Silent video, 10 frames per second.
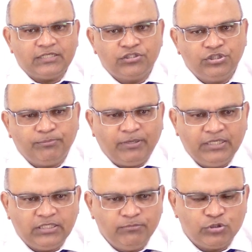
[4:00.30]
की राजनीतिक
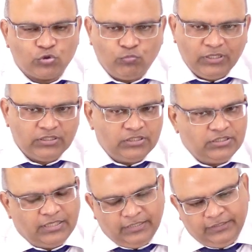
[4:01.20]
पारी की भी शुरुआत की
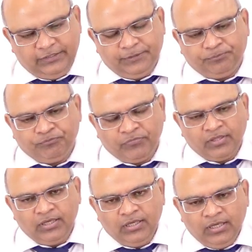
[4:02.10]
जा रही है
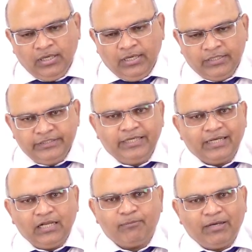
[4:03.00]
ये
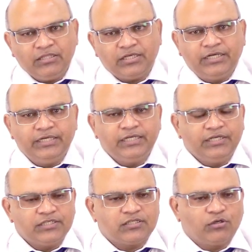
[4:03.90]
एक अलग बात है कि
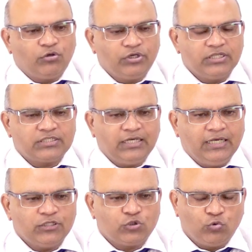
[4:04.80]
इंडियन नेशनल कांग्रेस
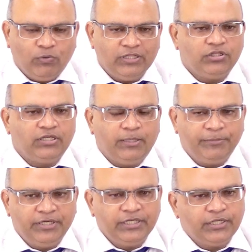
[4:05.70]
का शुरुआती
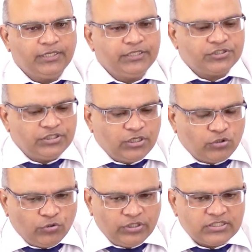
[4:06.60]
नाम इंडियन नेशनल
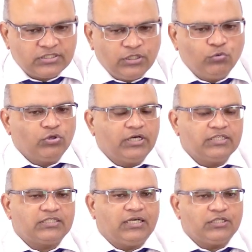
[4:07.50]
कांग्रेस न होकर
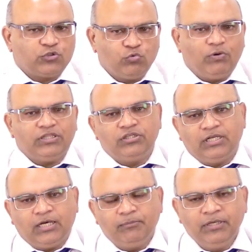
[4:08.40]
इसका शुरुआती
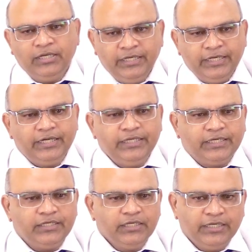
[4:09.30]
नाम
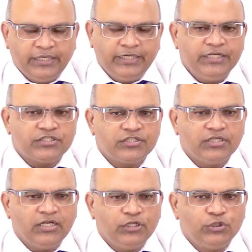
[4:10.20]
इंडियन
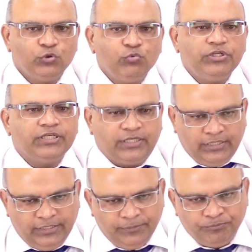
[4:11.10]
नेशनल यूनियन
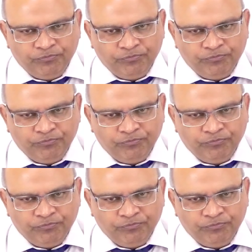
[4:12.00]
है